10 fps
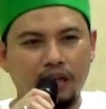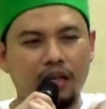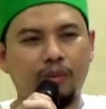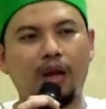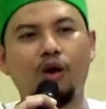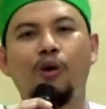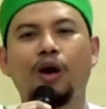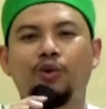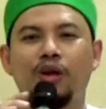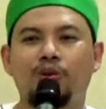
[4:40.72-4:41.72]
Dia bilang,
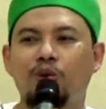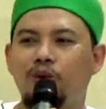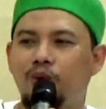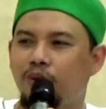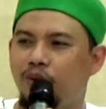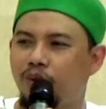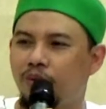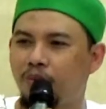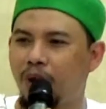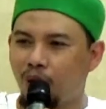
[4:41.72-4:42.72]
oh waktu itu
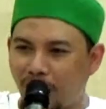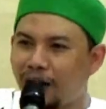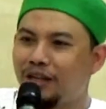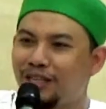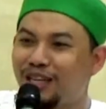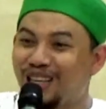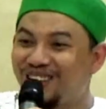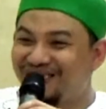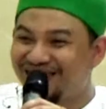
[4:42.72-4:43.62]
beliau ada di sini.